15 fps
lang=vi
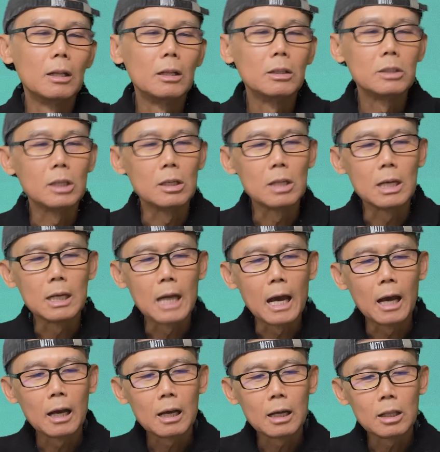Sở dĩ
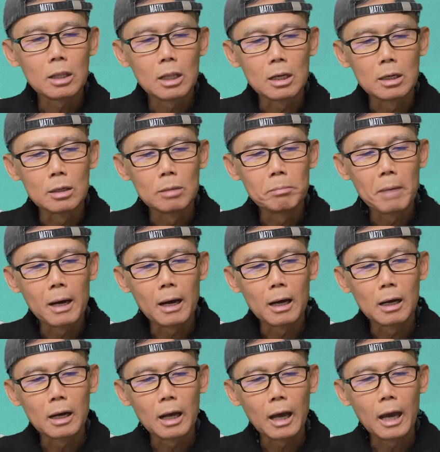để cái chữ
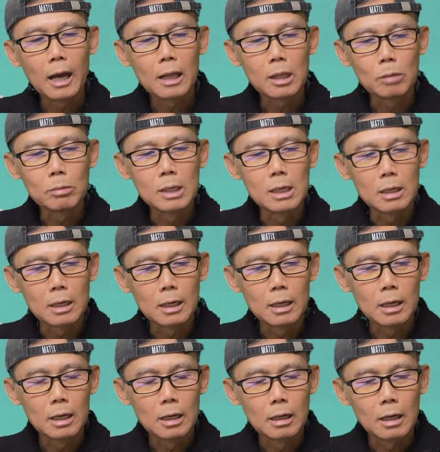mà e chống ngược á
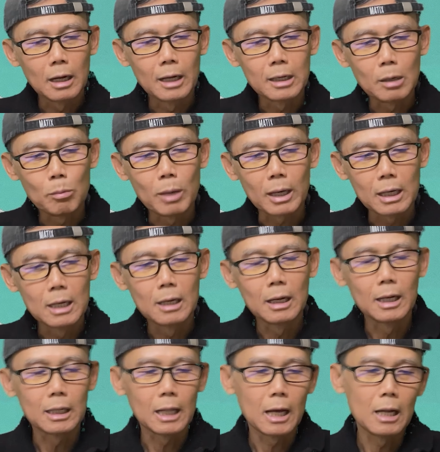là trong hoạt đơn
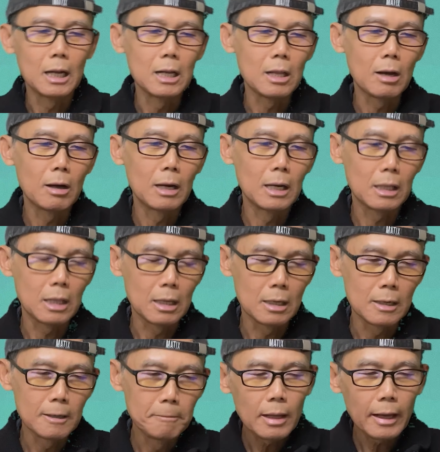là tại lý do là
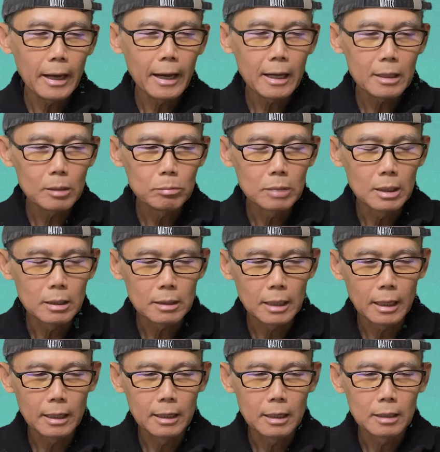chữ e chống ngược
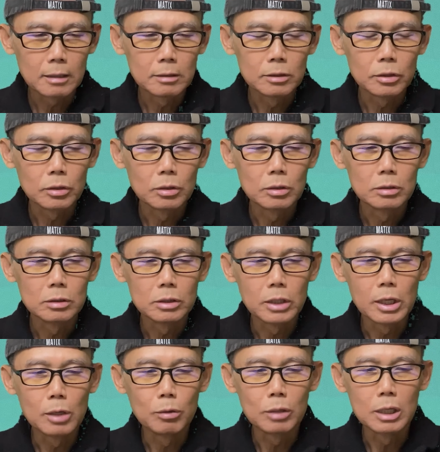này đó,
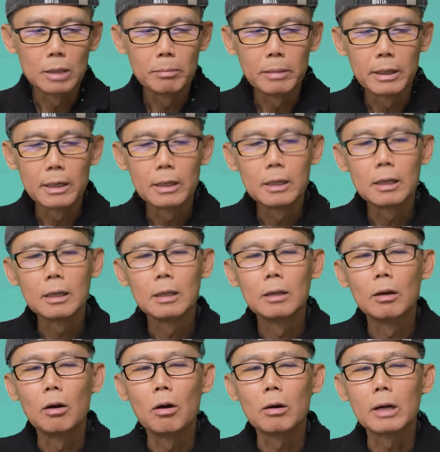nhiều người Mỹ đó
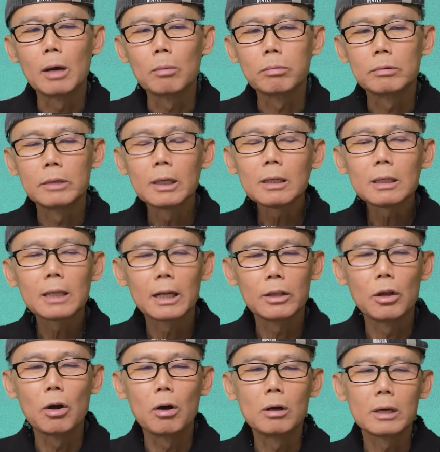họ đọc rất là
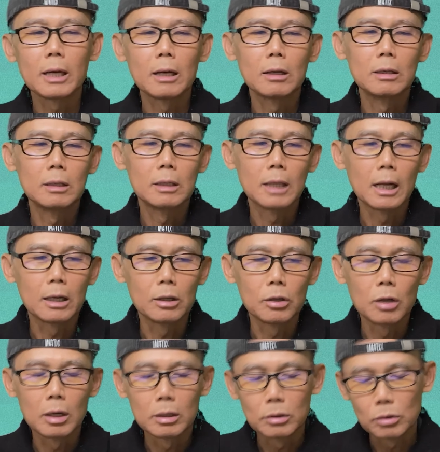nhỏ nha, thành
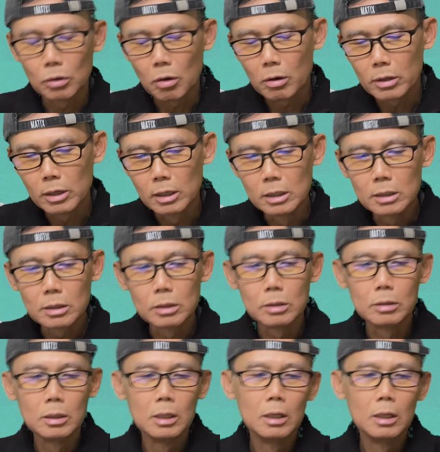cho coi như lướt luôn.